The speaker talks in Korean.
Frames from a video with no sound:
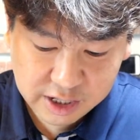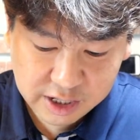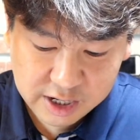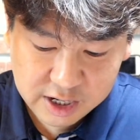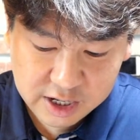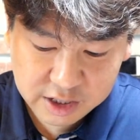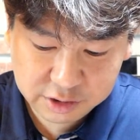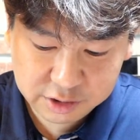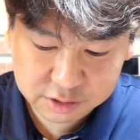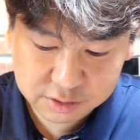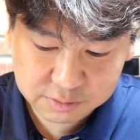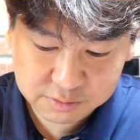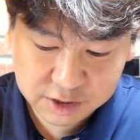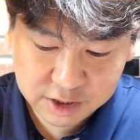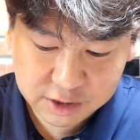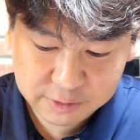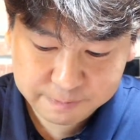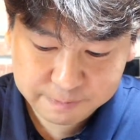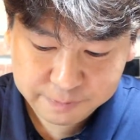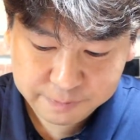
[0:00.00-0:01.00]

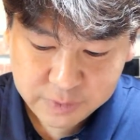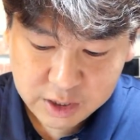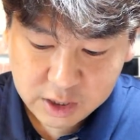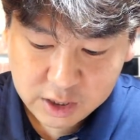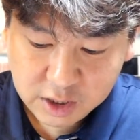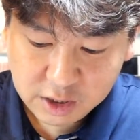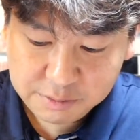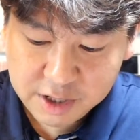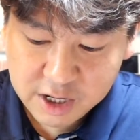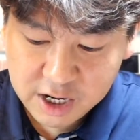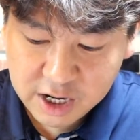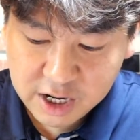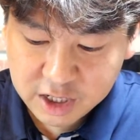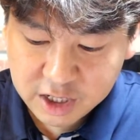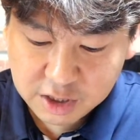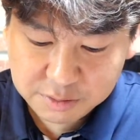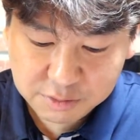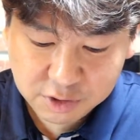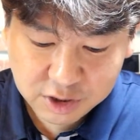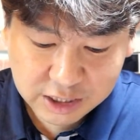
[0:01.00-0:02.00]
생각이었습니다. 이미
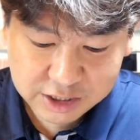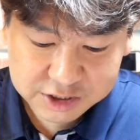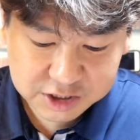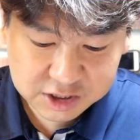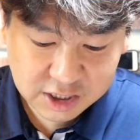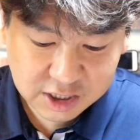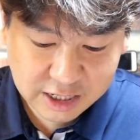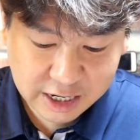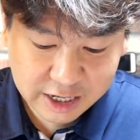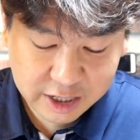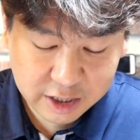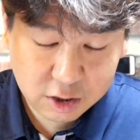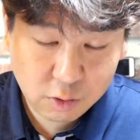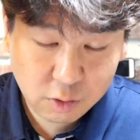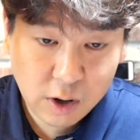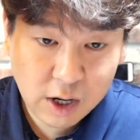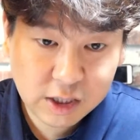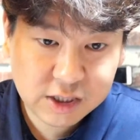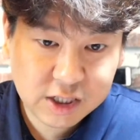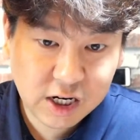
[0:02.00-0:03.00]
하나님은 당신의 나라를
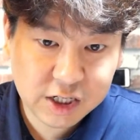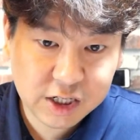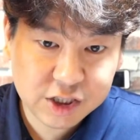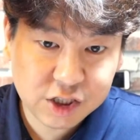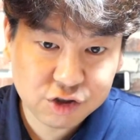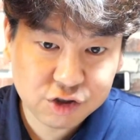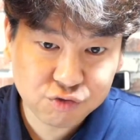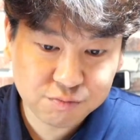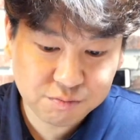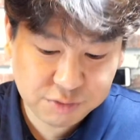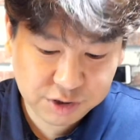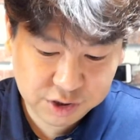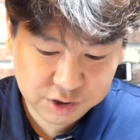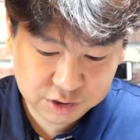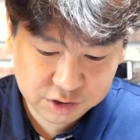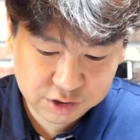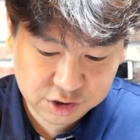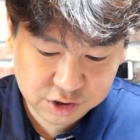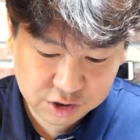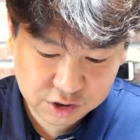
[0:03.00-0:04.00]
확장하실
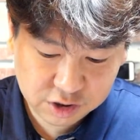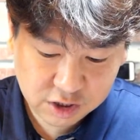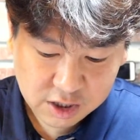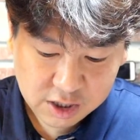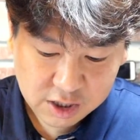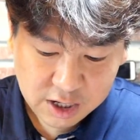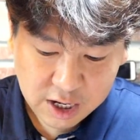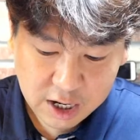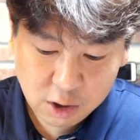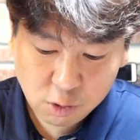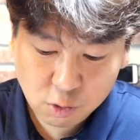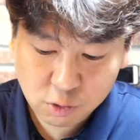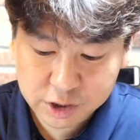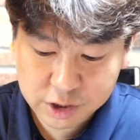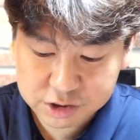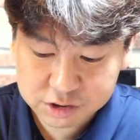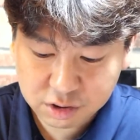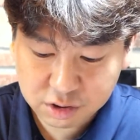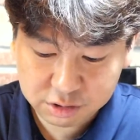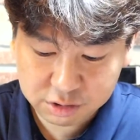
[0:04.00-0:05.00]
준비들을 하고
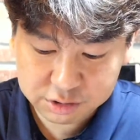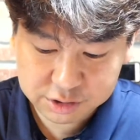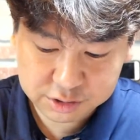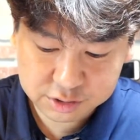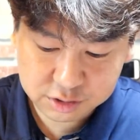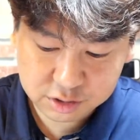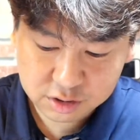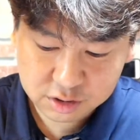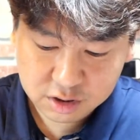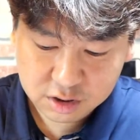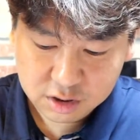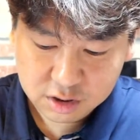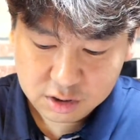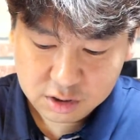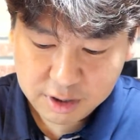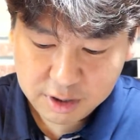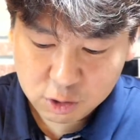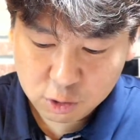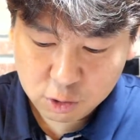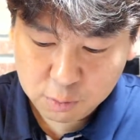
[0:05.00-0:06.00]
계셨던 것이죠.
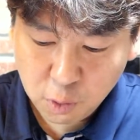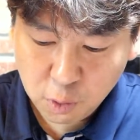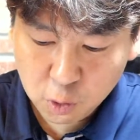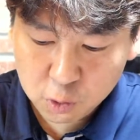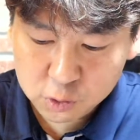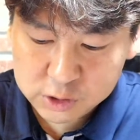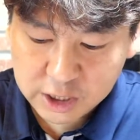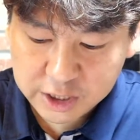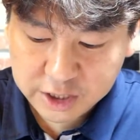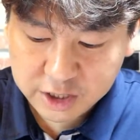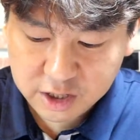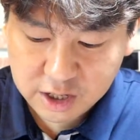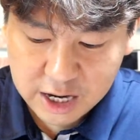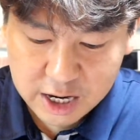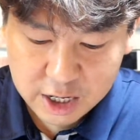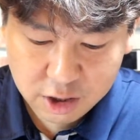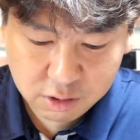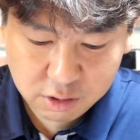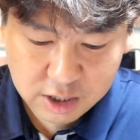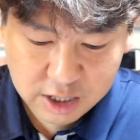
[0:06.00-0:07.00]
바로 포로살이를
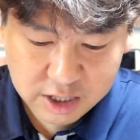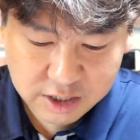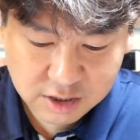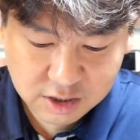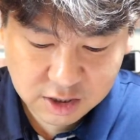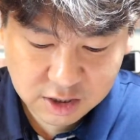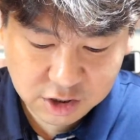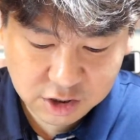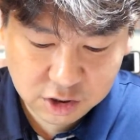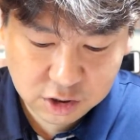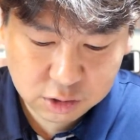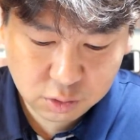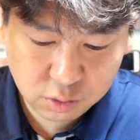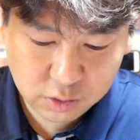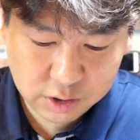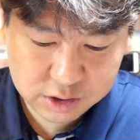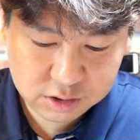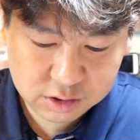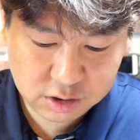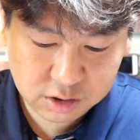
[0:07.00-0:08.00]
하러 간 이들을
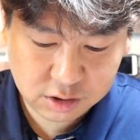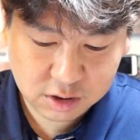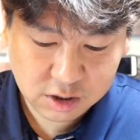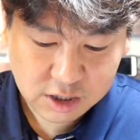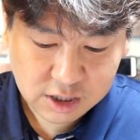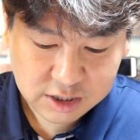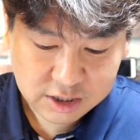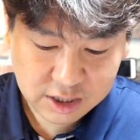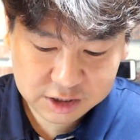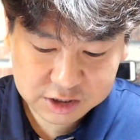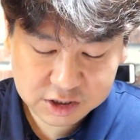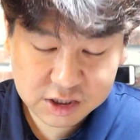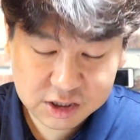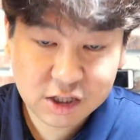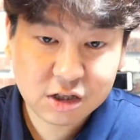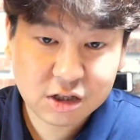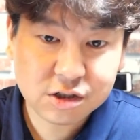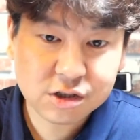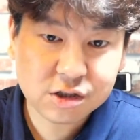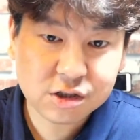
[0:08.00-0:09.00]
통해서
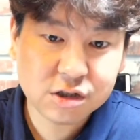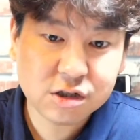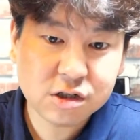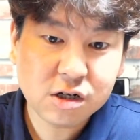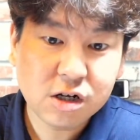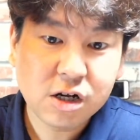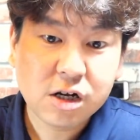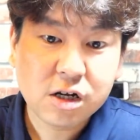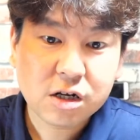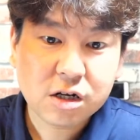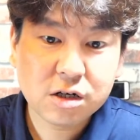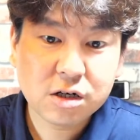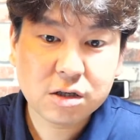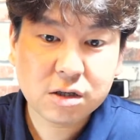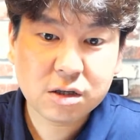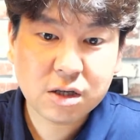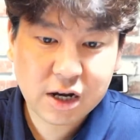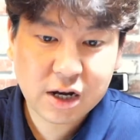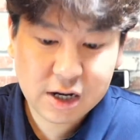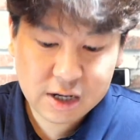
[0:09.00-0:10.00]
당신의 뜻을
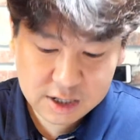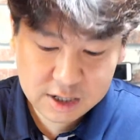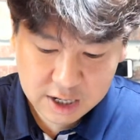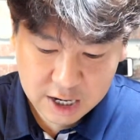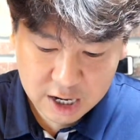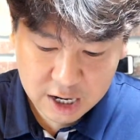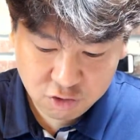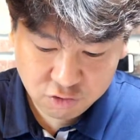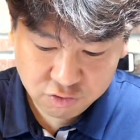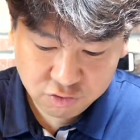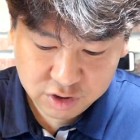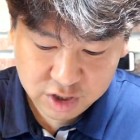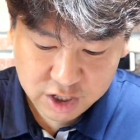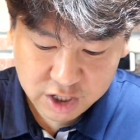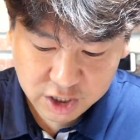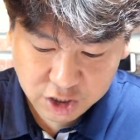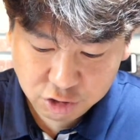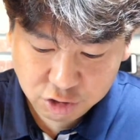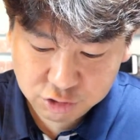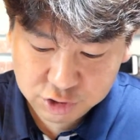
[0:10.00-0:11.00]
그땅 가운데
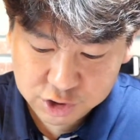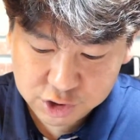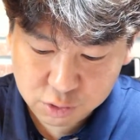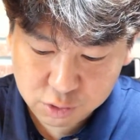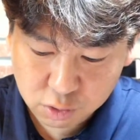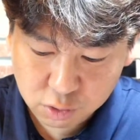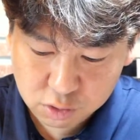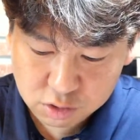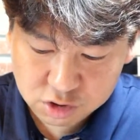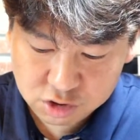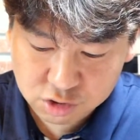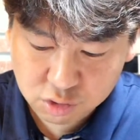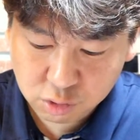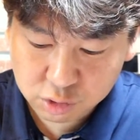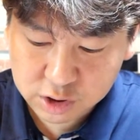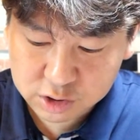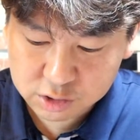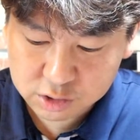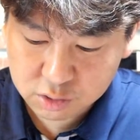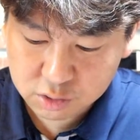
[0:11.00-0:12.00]
이루시고
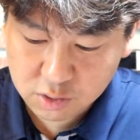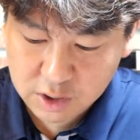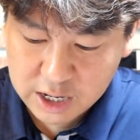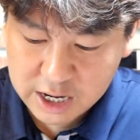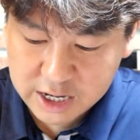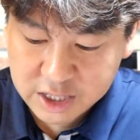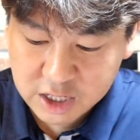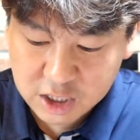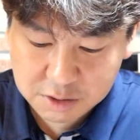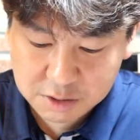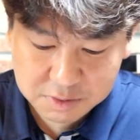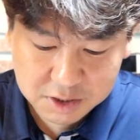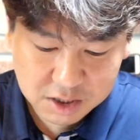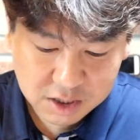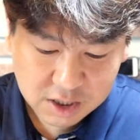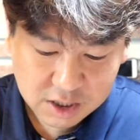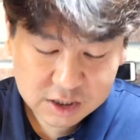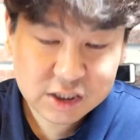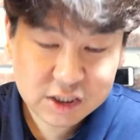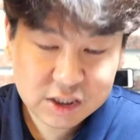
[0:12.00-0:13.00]
그곳에서도 하나님이
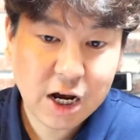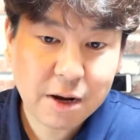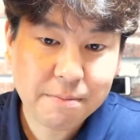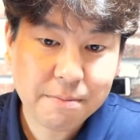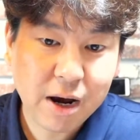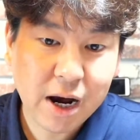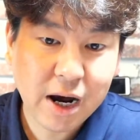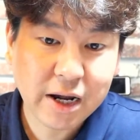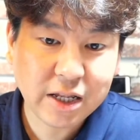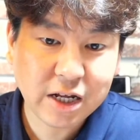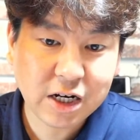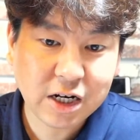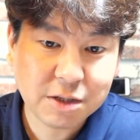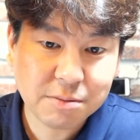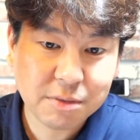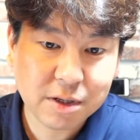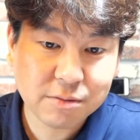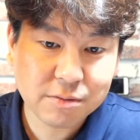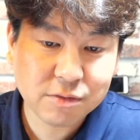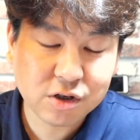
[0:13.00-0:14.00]
참
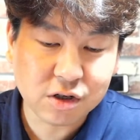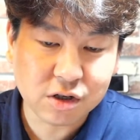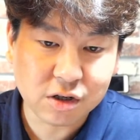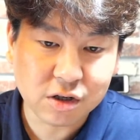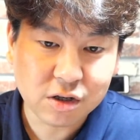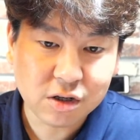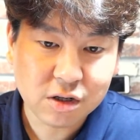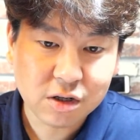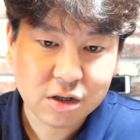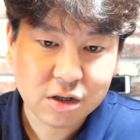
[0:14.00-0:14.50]
하나님임을